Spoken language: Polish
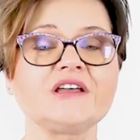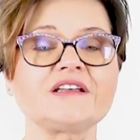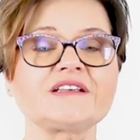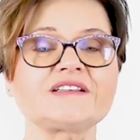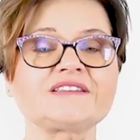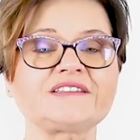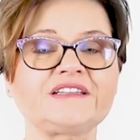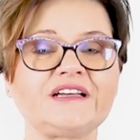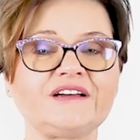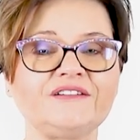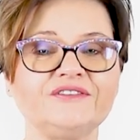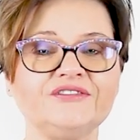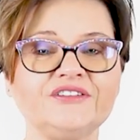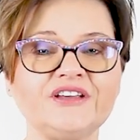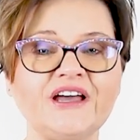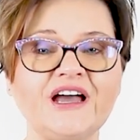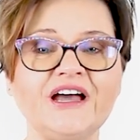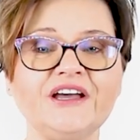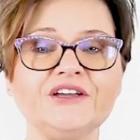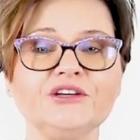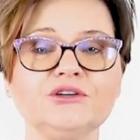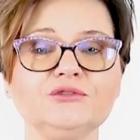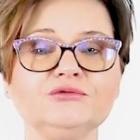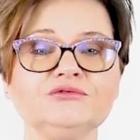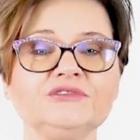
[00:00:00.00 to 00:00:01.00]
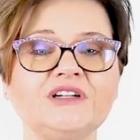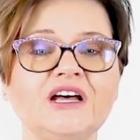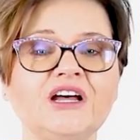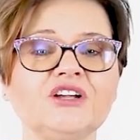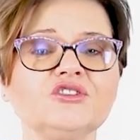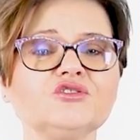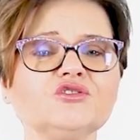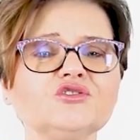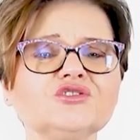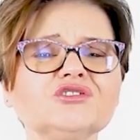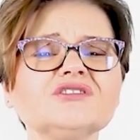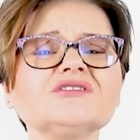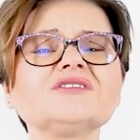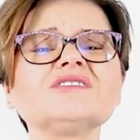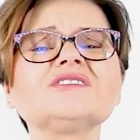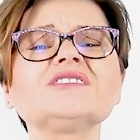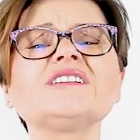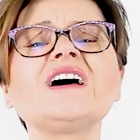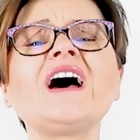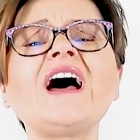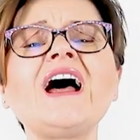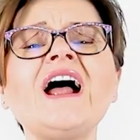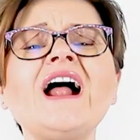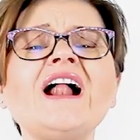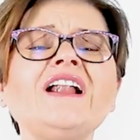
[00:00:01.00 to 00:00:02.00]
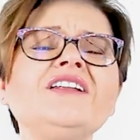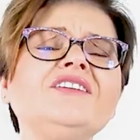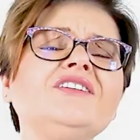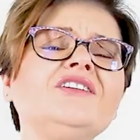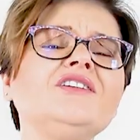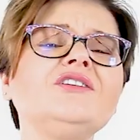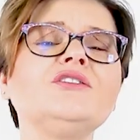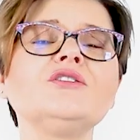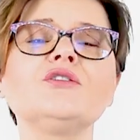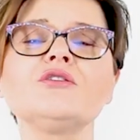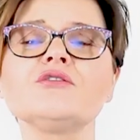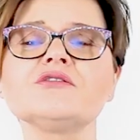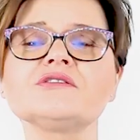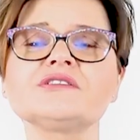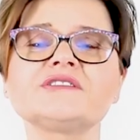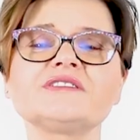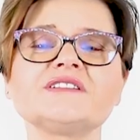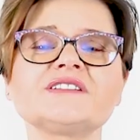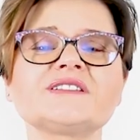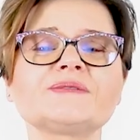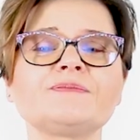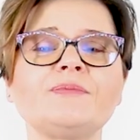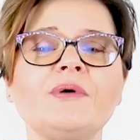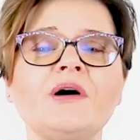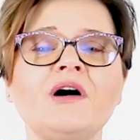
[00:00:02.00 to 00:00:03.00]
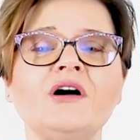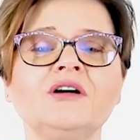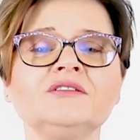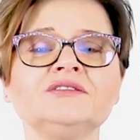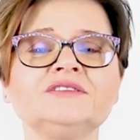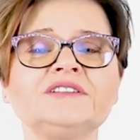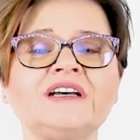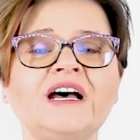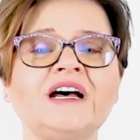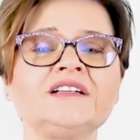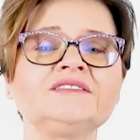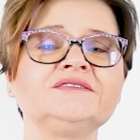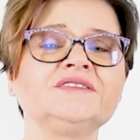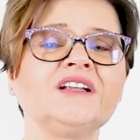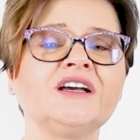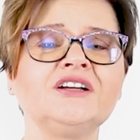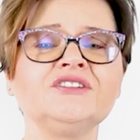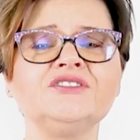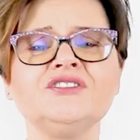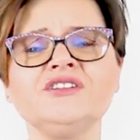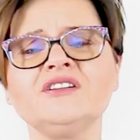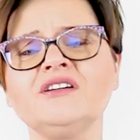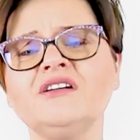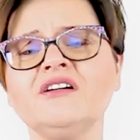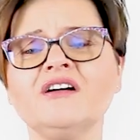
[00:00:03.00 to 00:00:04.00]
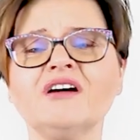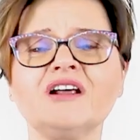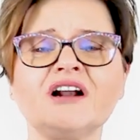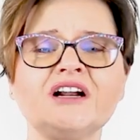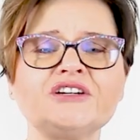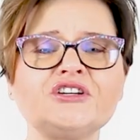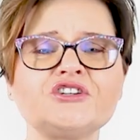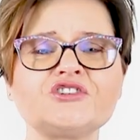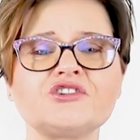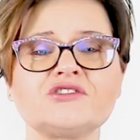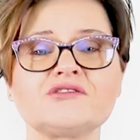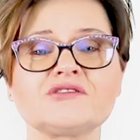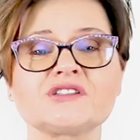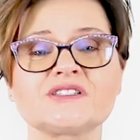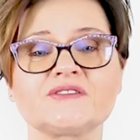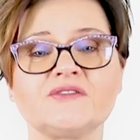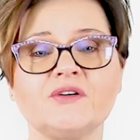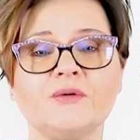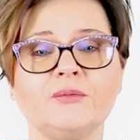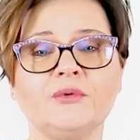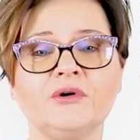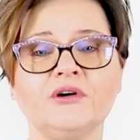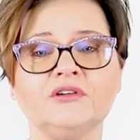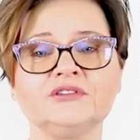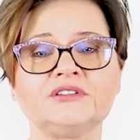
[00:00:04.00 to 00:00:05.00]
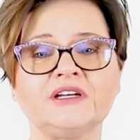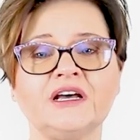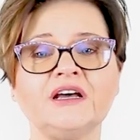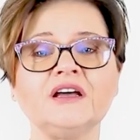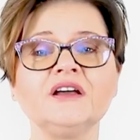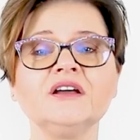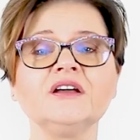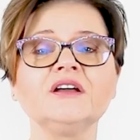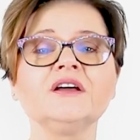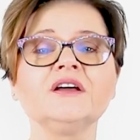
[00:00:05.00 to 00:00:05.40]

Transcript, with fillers: stawiają na totalny luz i spontan, na nieograniczoną swobodę.